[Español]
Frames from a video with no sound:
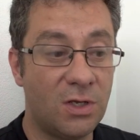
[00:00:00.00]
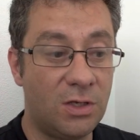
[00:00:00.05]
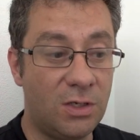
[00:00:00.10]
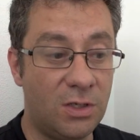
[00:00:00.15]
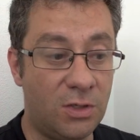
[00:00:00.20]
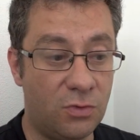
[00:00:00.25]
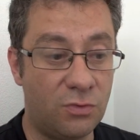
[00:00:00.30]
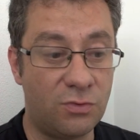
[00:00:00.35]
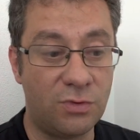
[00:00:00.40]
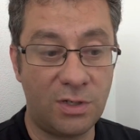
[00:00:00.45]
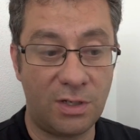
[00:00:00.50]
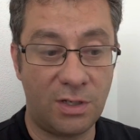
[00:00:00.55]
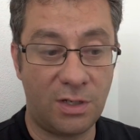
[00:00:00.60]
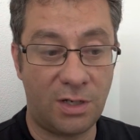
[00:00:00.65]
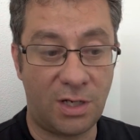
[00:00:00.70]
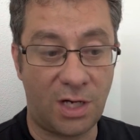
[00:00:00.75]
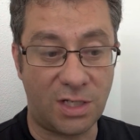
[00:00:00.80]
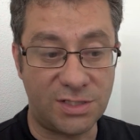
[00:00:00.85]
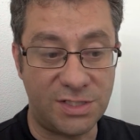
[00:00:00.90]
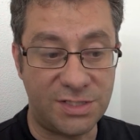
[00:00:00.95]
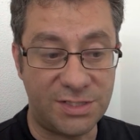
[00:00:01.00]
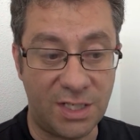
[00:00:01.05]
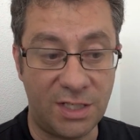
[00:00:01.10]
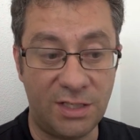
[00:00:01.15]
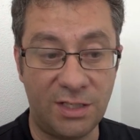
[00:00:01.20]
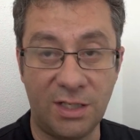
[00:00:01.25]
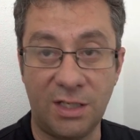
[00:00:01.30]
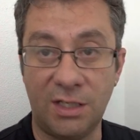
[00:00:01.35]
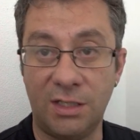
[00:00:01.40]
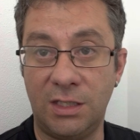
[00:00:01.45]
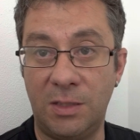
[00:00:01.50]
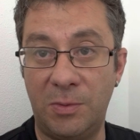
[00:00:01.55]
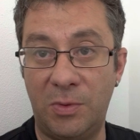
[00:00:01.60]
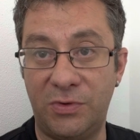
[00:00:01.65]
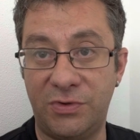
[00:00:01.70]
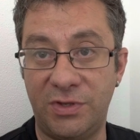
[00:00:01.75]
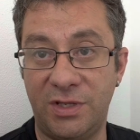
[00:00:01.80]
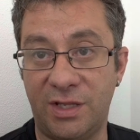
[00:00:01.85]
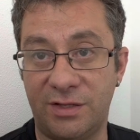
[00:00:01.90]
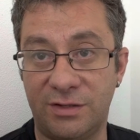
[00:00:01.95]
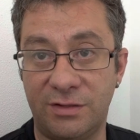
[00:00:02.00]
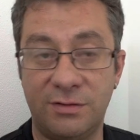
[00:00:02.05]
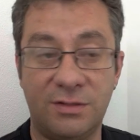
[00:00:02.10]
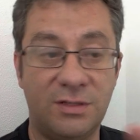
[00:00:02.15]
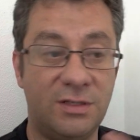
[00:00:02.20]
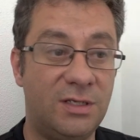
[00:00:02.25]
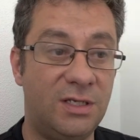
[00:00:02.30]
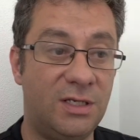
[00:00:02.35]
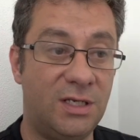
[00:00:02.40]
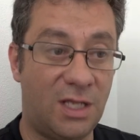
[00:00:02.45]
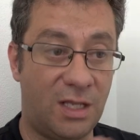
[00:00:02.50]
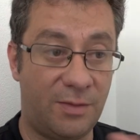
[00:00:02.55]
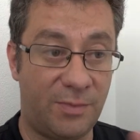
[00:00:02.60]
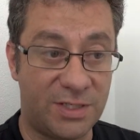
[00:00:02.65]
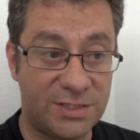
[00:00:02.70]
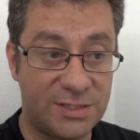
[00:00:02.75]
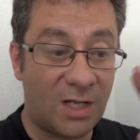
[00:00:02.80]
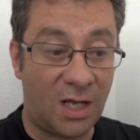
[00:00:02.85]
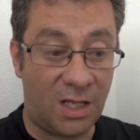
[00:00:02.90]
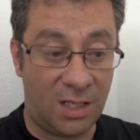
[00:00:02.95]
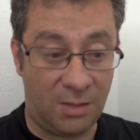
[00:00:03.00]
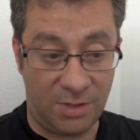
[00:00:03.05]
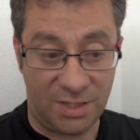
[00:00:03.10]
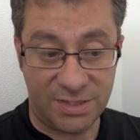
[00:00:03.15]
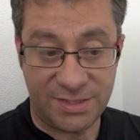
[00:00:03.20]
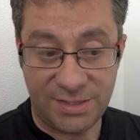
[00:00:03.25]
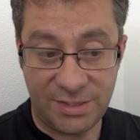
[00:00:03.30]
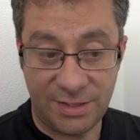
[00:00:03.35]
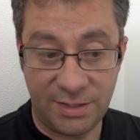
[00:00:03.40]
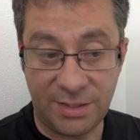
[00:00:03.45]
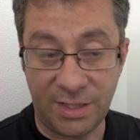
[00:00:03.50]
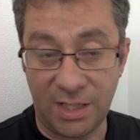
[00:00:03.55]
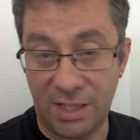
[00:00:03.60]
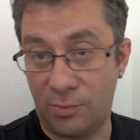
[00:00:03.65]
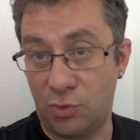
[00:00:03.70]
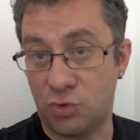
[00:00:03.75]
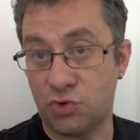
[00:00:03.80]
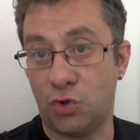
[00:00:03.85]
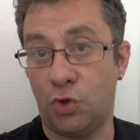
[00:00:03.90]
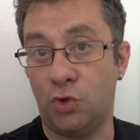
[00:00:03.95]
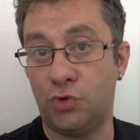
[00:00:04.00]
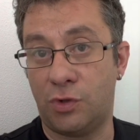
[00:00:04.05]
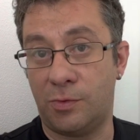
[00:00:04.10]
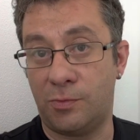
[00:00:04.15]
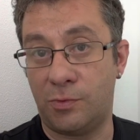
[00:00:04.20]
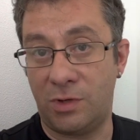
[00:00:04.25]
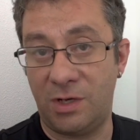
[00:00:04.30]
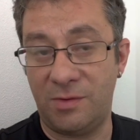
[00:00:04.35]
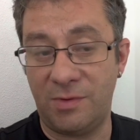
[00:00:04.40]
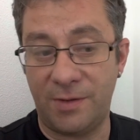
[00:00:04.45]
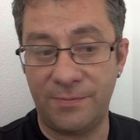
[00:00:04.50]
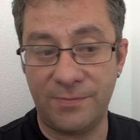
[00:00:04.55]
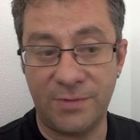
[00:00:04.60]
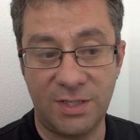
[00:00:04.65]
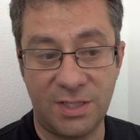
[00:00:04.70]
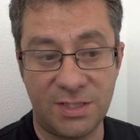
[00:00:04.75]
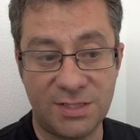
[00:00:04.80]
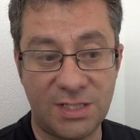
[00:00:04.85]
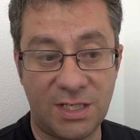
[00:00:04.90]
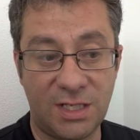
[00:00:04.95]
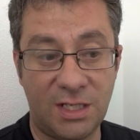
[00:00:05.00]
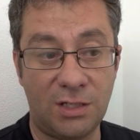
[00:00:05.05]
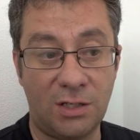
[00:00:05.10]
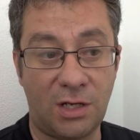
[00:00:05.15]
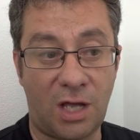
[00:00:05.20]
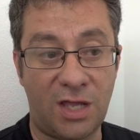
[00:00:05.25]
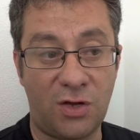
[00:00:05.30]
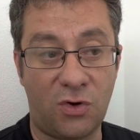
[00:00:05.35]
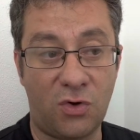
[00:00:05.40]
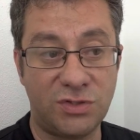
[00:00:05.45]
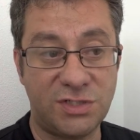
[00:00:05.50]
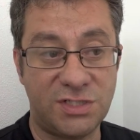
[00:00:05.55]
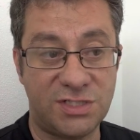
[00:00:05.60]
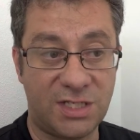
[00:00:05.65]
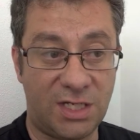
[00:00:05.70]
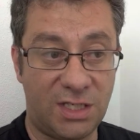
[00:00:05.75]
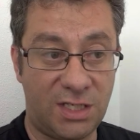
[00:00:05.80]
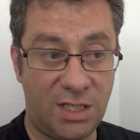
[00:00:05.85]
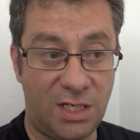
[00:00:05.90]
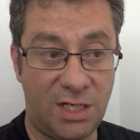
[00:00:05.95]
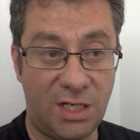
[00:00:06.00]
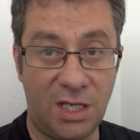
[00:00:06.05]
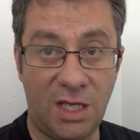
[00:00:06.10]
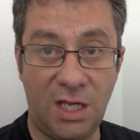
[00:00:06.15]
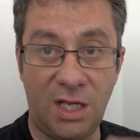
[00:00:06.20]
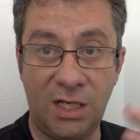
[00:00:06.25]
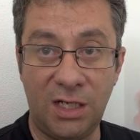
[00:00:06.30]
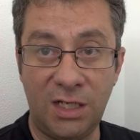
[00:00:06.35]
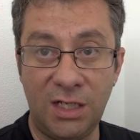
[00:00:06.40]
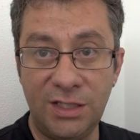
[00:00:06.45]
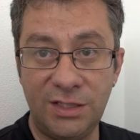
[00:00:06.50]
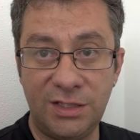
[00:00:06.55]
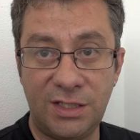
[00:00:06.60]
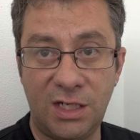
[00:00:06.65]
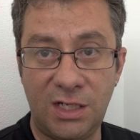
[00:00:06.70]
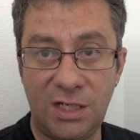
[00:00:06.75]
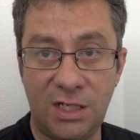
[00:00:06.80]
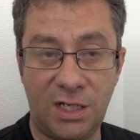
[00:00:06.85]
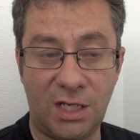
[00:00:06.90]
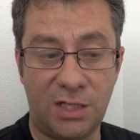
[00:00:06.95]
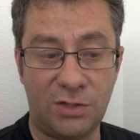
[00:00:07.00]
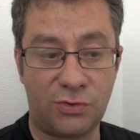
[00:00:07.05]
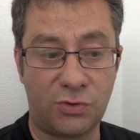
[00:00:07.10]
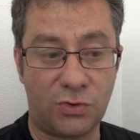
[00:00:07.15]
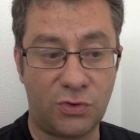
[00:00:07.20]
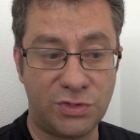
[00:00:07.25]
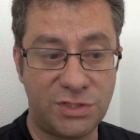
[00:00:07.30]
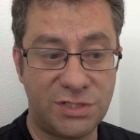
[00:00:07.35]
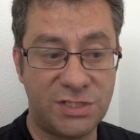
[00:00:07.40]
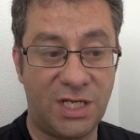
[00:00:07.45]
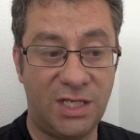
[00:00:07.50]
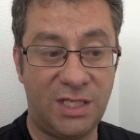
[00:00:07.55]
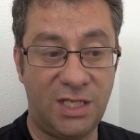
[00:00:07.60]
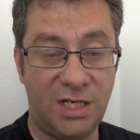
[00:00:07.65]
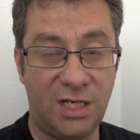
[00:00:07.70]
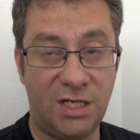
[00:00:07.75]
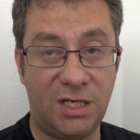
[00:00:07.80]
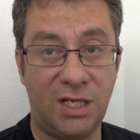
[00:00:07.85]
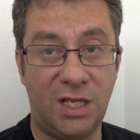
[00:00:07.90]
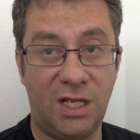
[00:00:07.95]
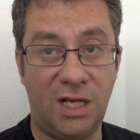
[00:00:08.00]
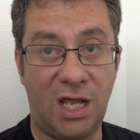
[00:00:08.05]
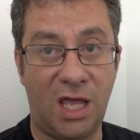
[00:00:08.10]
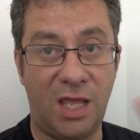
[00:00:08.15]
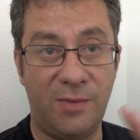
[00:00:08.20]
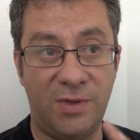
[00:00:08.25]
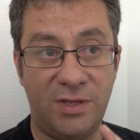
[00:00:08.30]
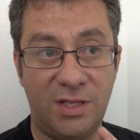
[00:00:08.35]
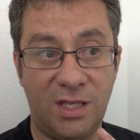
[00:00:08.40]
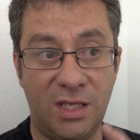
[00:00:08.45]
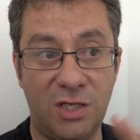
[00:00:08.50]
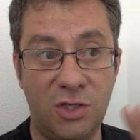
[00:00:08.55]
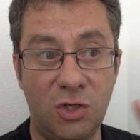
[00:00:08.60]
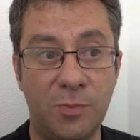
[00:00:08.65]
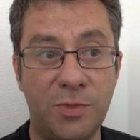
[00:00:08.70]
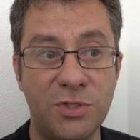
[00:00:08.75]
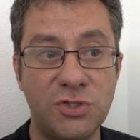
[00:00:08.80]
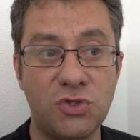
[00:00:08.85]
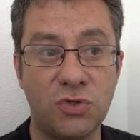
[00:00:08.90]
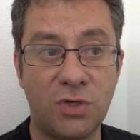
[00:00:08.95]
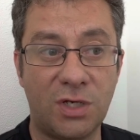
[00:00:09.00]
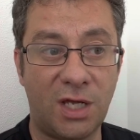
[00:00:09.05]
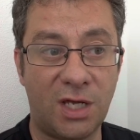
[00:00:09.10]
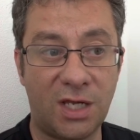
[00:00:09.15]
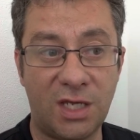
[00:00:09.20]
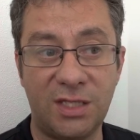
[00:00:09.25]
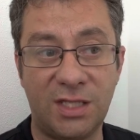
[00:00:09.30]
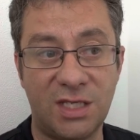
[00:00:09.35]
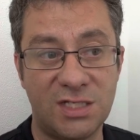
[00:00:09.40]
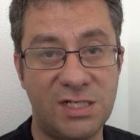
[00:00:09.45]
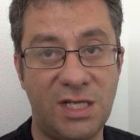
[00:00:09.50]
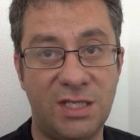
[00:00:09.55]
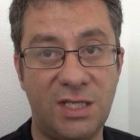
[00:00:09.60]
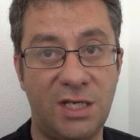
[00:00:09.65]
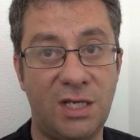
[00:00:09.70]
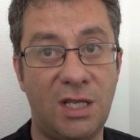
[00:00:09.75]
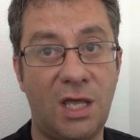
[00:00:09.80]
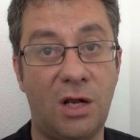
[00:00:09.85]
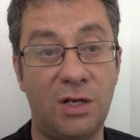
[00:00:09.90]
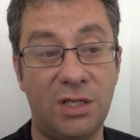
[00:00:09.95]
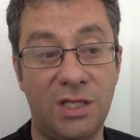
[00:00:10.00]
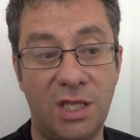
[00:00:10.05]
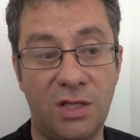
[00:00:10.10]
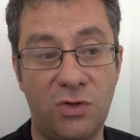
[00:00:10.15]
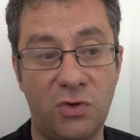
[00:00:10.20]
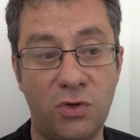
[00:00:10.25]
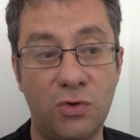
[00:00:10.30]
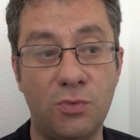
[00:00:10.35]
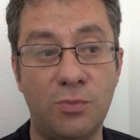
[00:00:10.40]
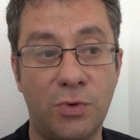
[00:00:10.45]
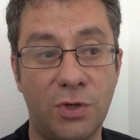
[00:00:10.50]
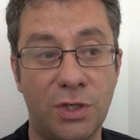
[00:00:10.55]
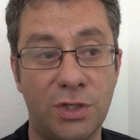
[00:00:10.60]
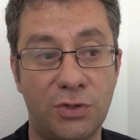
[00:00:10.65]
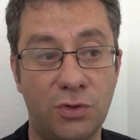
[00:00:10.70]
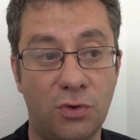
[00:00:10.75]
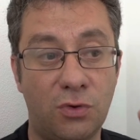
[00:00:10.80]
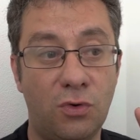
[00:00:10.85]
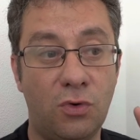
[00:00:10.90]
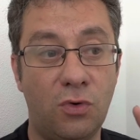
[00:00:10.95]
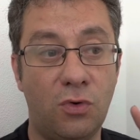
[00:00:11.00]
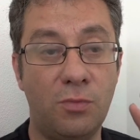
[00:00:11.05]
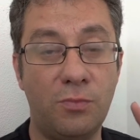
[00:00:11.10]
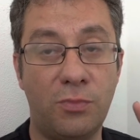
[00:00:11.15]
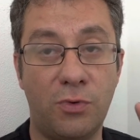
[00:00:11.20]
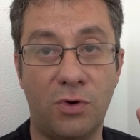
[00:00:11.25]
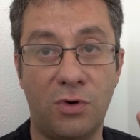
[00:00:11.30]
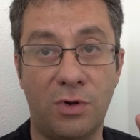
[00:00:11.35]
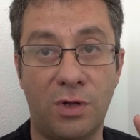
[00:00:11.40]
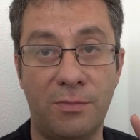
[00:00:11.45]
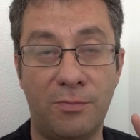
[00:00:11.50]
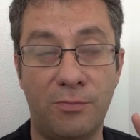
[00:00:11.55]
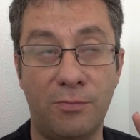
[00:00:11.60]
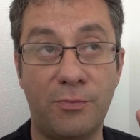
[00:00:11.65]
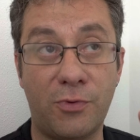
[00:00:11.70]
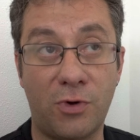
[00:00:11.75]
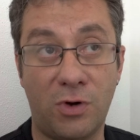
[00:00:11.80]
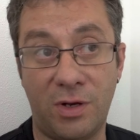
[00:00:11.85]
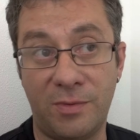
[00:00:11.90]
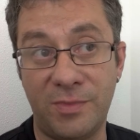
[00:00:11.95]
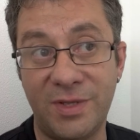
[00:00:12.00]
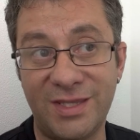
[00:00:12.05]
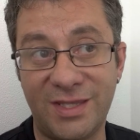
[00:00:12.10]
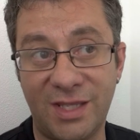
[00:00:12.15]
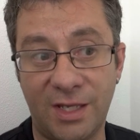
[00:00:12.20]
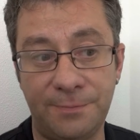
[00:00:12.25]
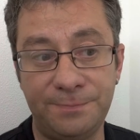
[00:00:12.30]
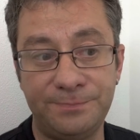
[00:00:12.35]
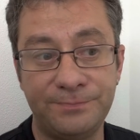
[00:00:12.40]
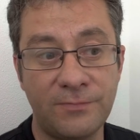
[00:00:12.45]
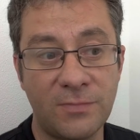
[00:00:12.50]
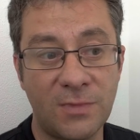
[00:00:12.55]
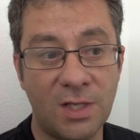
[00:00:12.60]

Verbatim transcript: y un asistente de velocidad y nada más. Además tenemos otro problema y es que hay coches que tienen el Intel y hay otros coches que tienen el AMD. Y yo pienso que aquí Tesla tiene al día de hoy un poquito un, problemita